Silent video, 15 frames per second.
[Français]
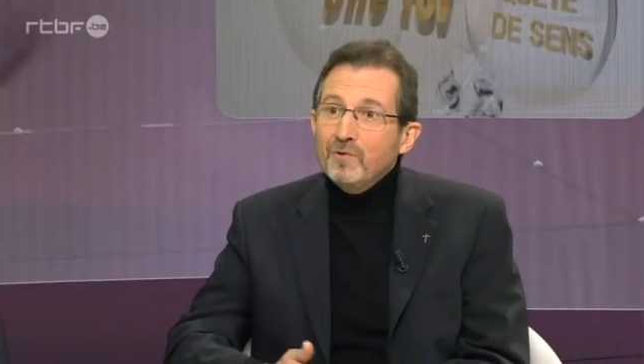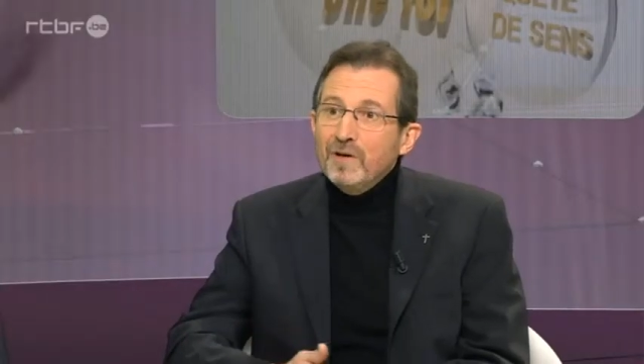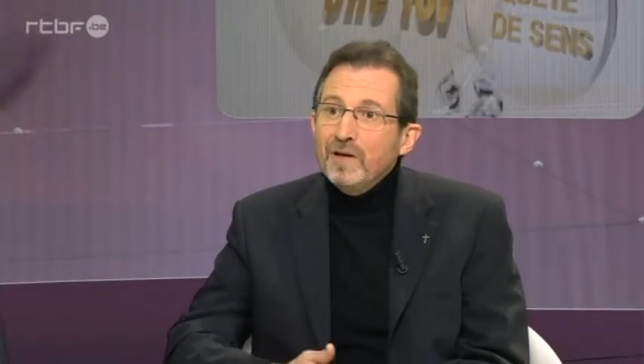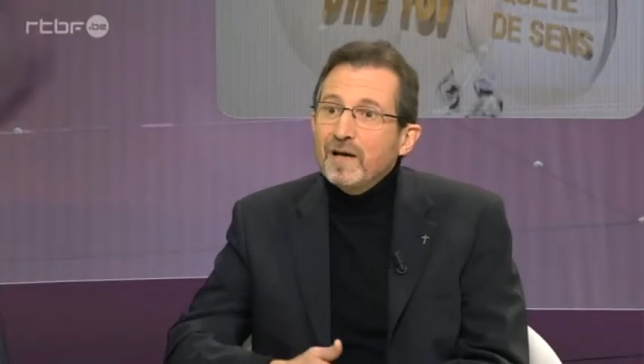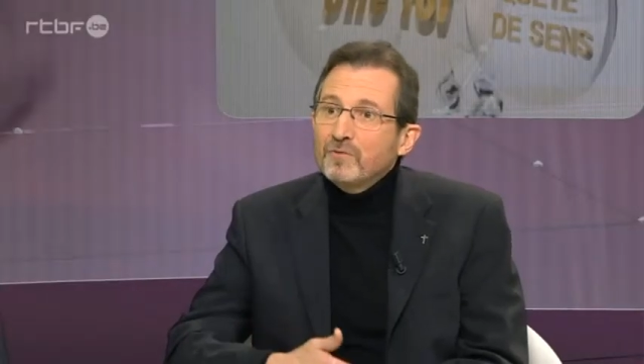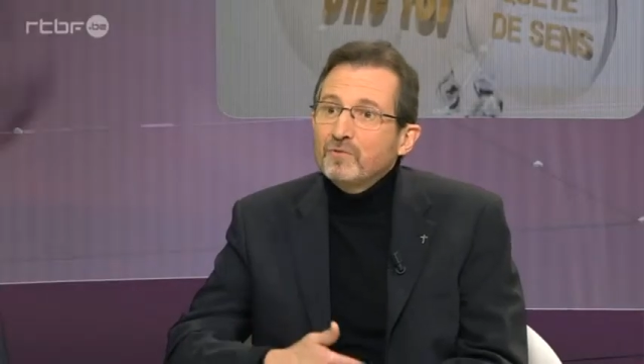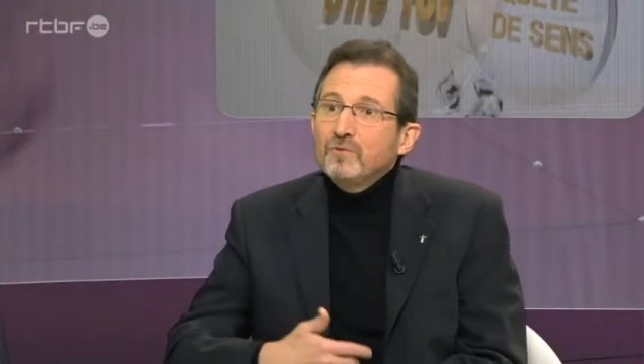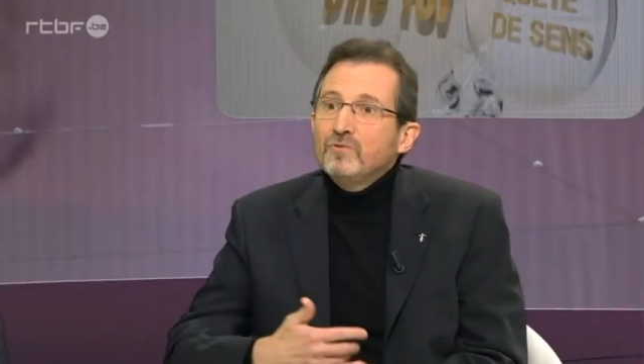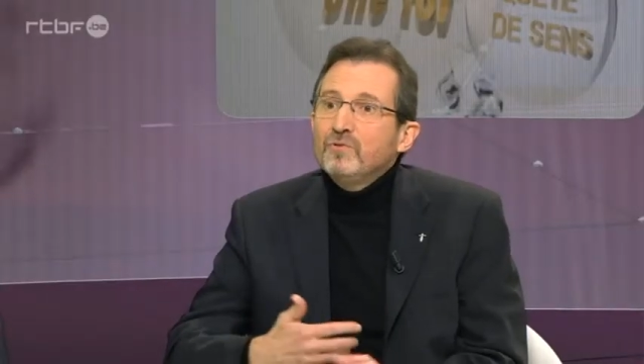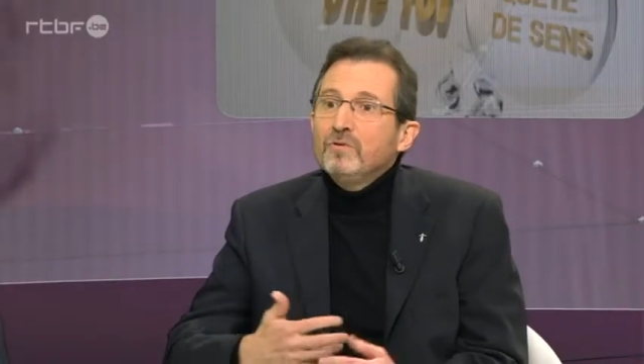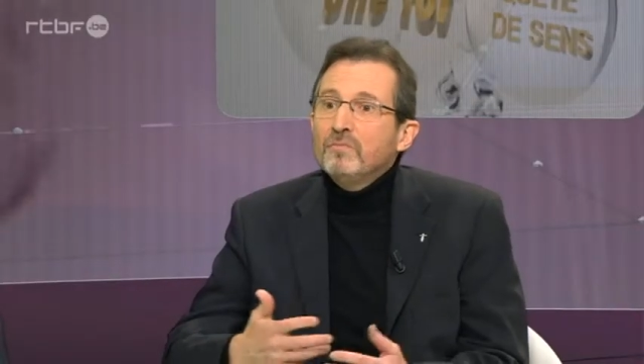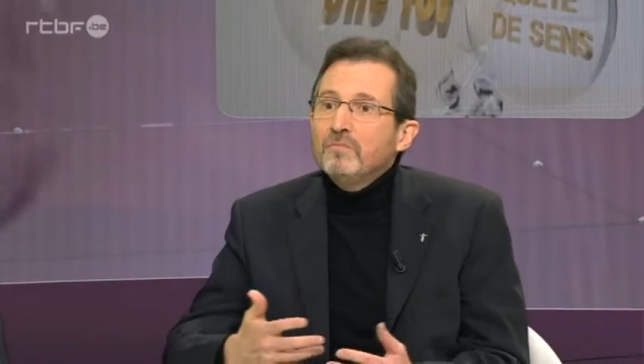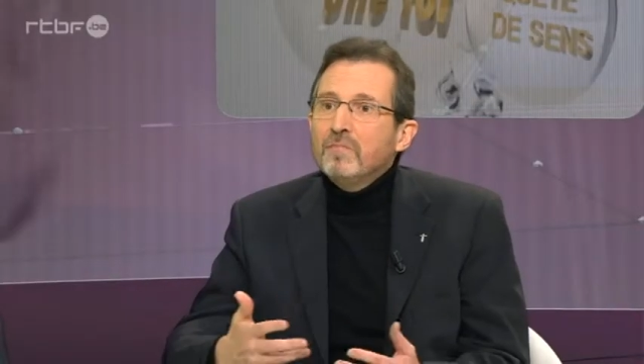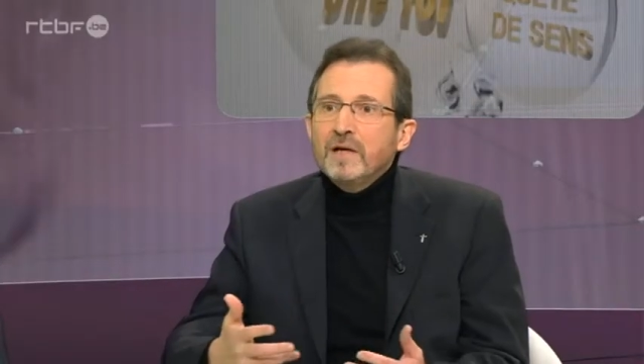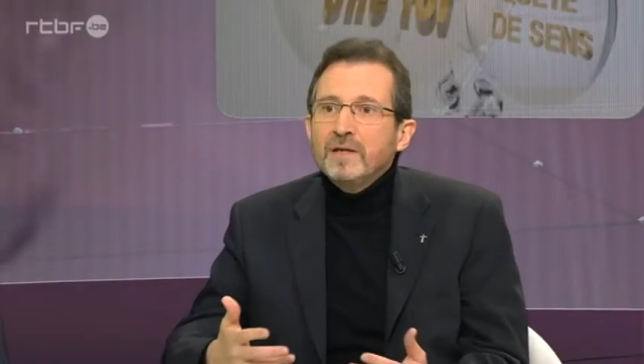où il y a toute
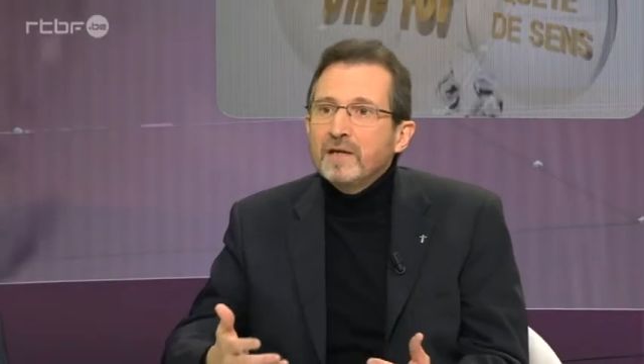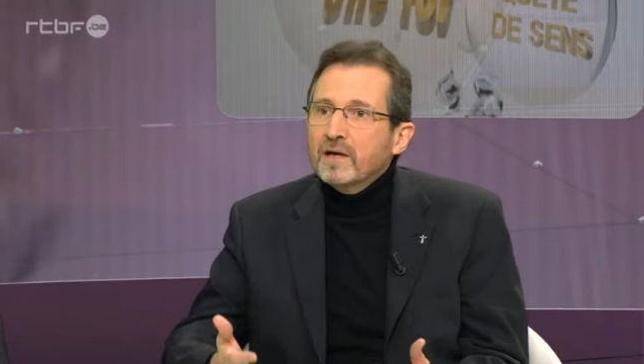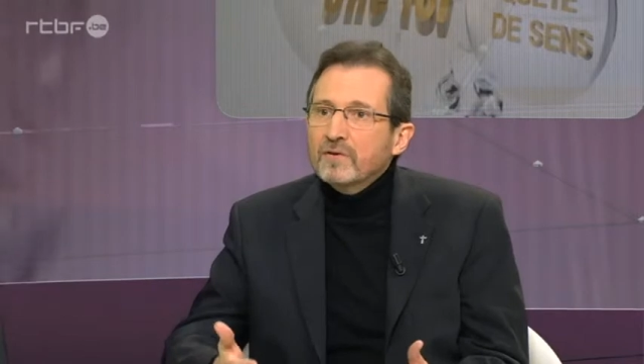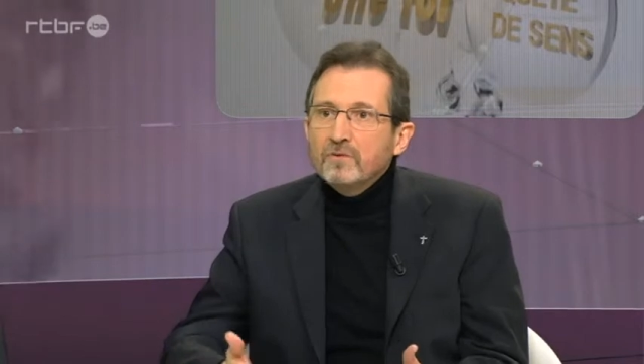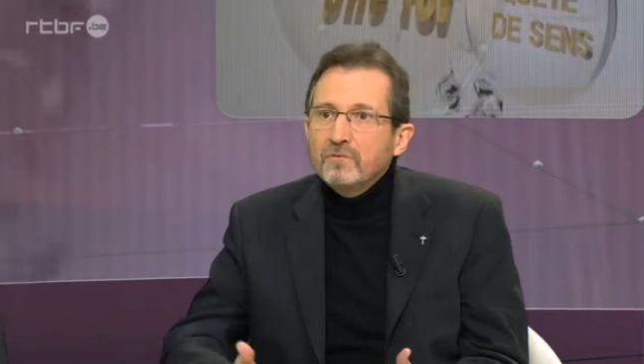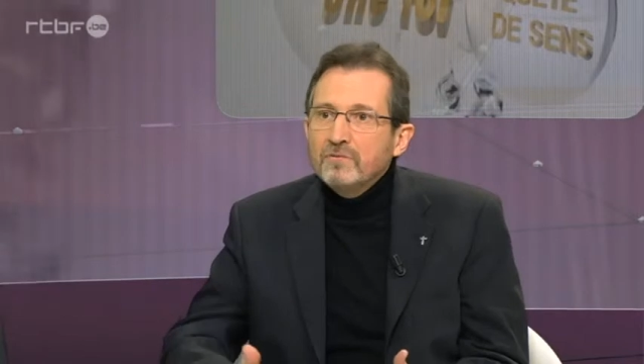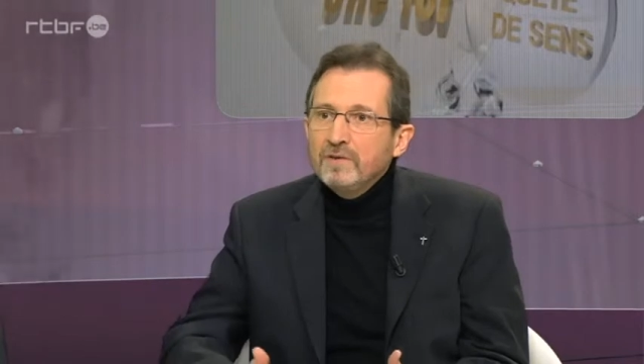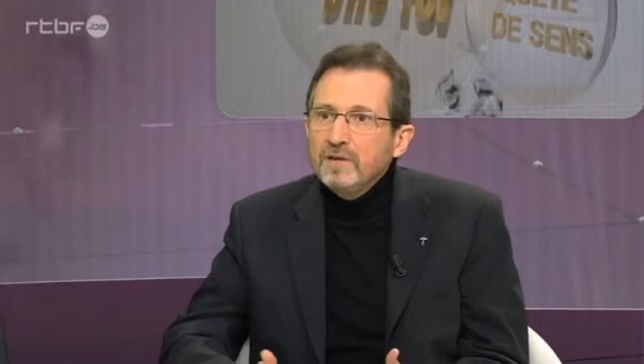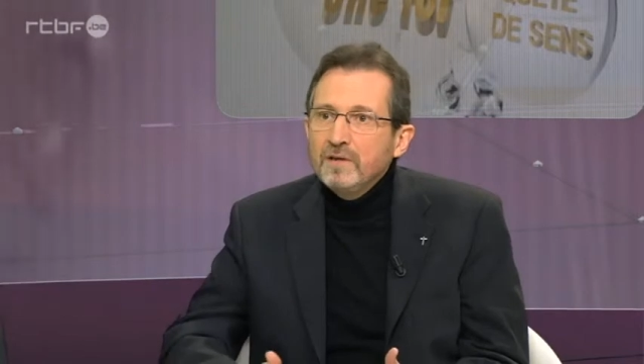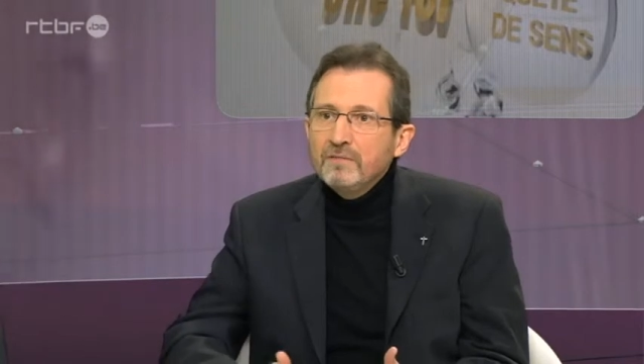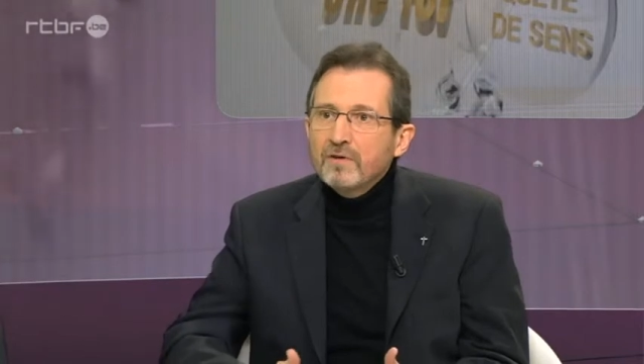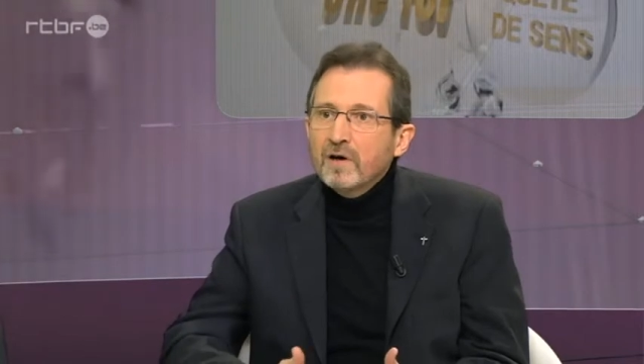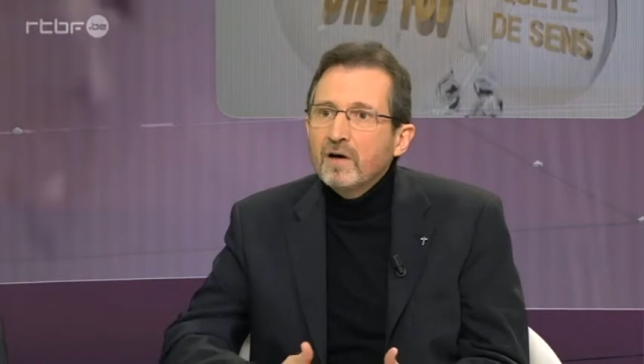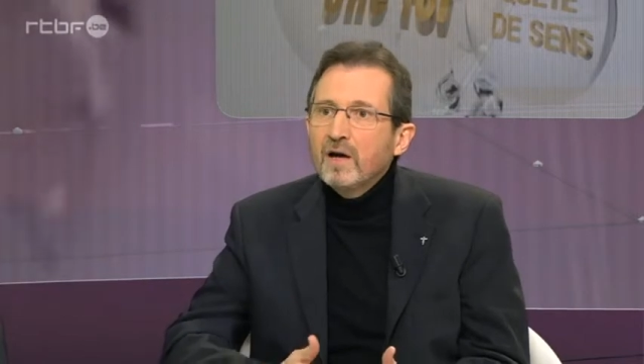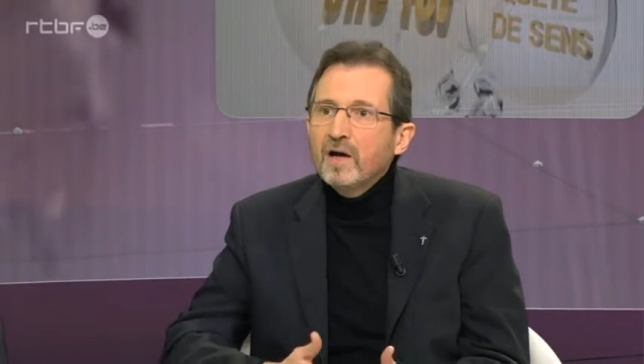une manière de
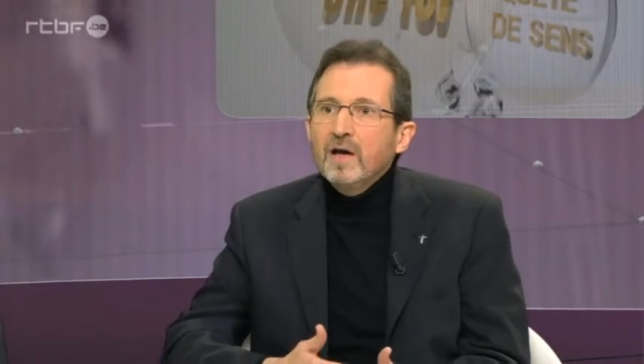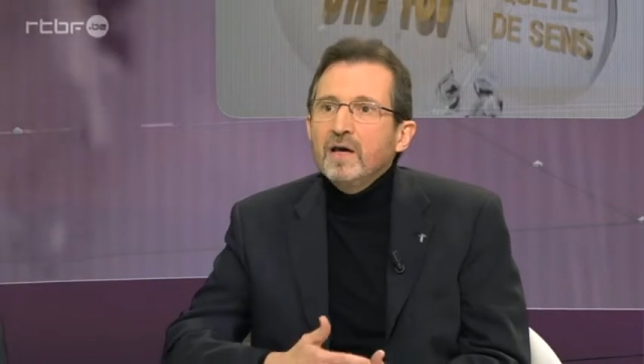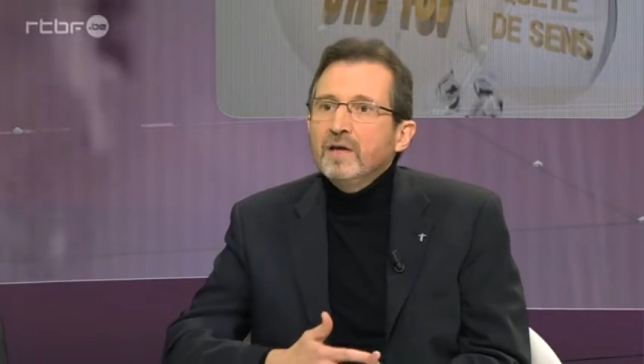vivre,